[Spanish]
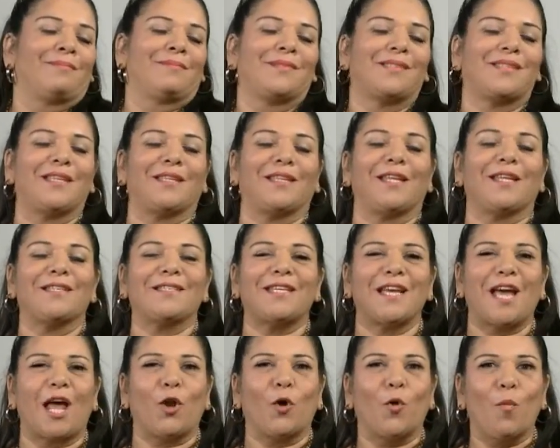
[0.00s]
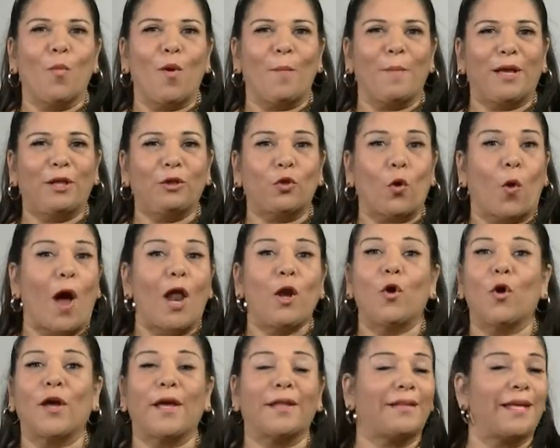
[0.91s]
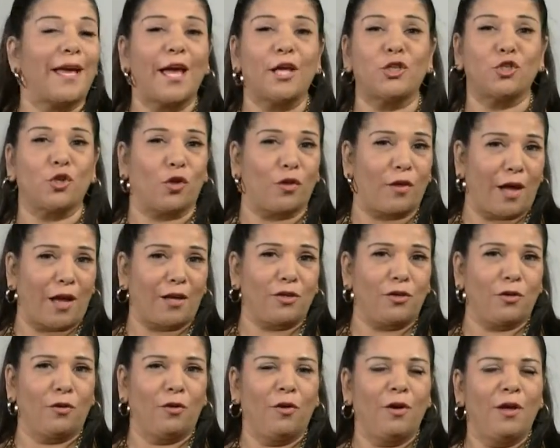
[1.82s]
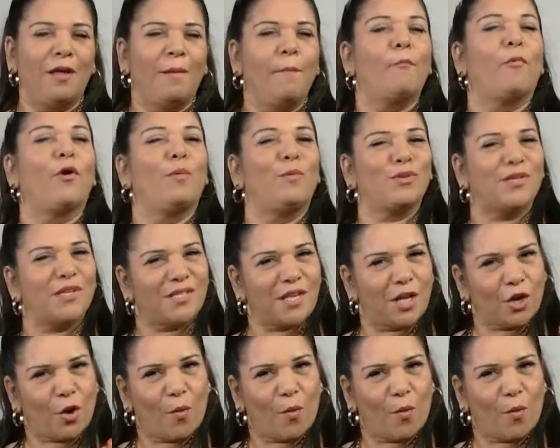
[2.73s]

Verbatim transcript: si tienes en algún momento algo que te ha hecho daño, podemos hacer